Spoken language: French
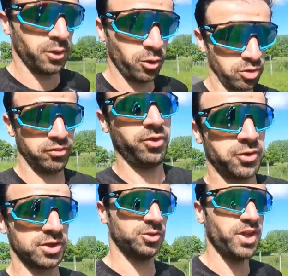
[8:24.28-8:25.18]
le
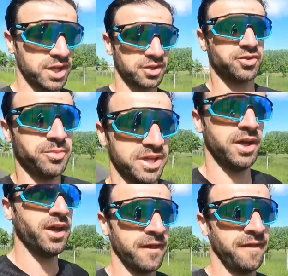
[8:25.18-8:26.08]
renfort sur les deux dernières
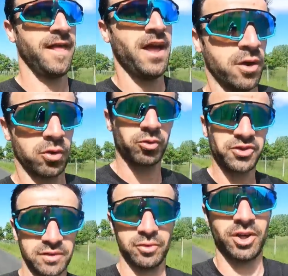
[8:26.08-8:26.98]
semaines. On
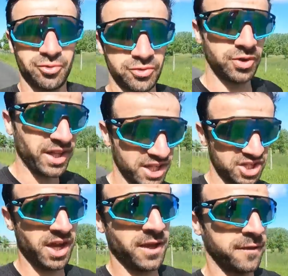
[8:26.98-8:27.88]
conservera juste du gainage.